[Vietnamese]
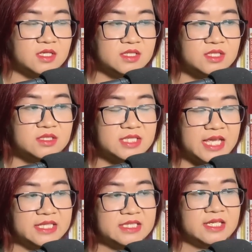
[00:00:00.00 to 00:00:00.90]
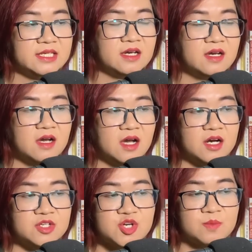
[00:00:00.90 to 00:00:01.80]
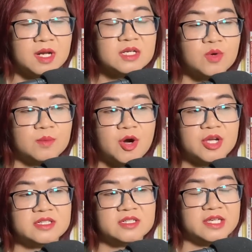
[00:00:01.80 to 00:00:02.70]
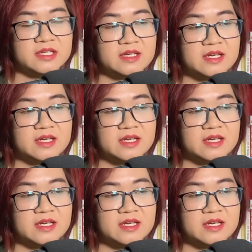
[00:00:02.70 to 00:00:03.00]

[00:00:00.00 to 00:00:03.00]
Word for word: Như thế thì, ở trong mắt của mọi người,